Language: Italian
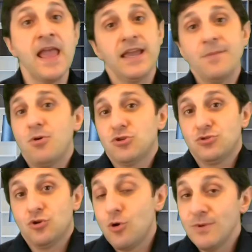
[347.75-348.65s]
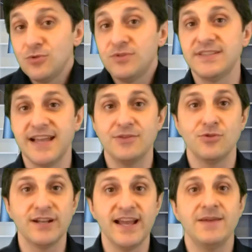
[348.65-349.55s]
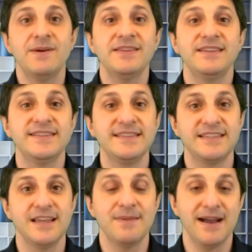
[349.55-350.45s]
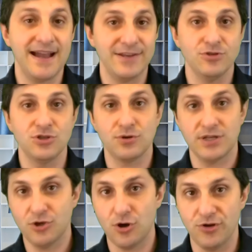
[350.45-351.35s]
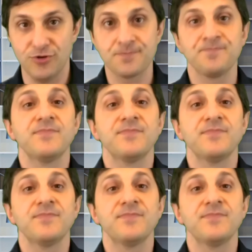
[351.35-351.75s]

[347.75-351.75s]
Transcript: che possono, come tutti sanno, creare malattie al sistema cardiocircolatorio.